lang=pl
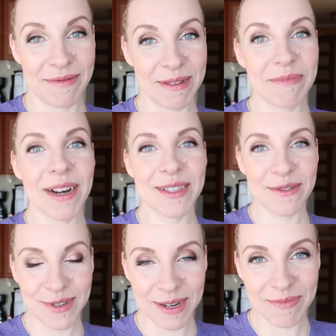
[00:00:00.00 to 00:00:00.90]
naprawdę
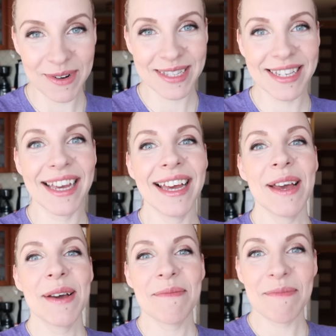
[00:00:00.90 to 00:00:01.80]
bardzo duże porcje,
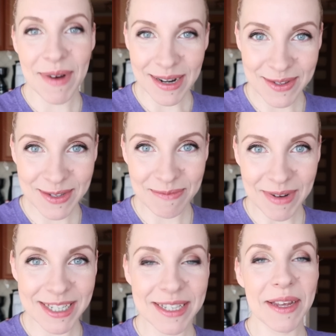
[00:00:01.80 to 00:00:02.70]
bardzo
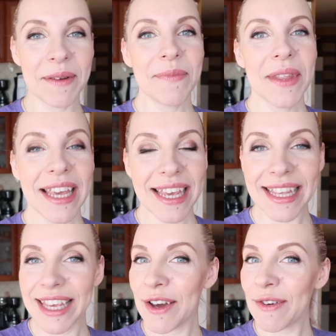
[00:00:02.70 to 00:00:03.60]
smacznie
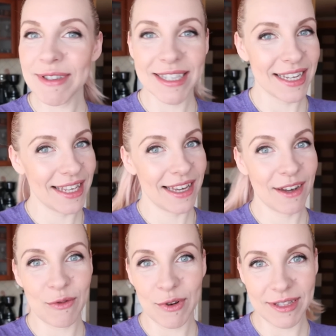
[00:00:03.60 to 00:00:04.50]
i
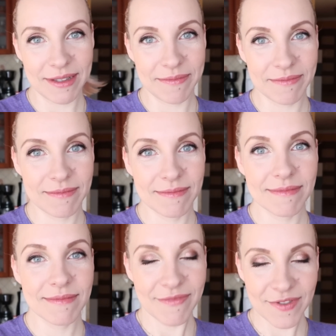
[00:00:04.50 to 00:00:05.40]
niechodzenie głodnym
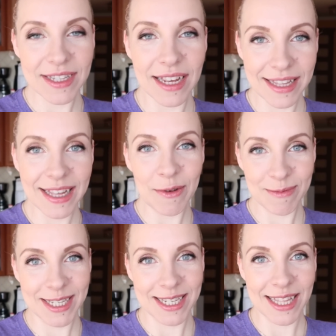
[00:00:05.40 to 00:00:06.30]
wyznaję
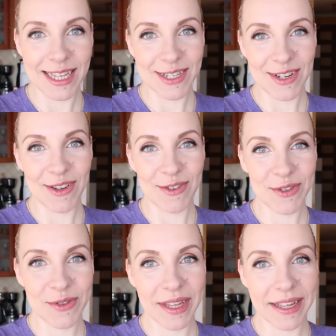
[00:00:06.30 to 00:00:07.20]
taką zasadę, jeżeli
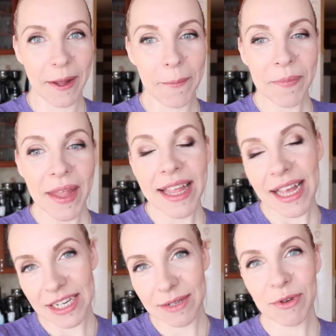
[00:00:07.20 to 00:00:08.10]
chodzi o dietę.
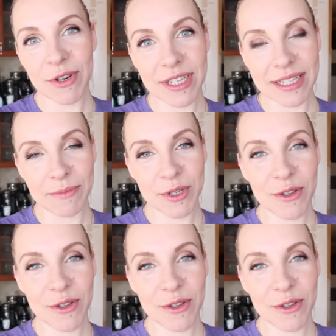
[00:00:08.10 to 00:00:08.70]
Także biorę się za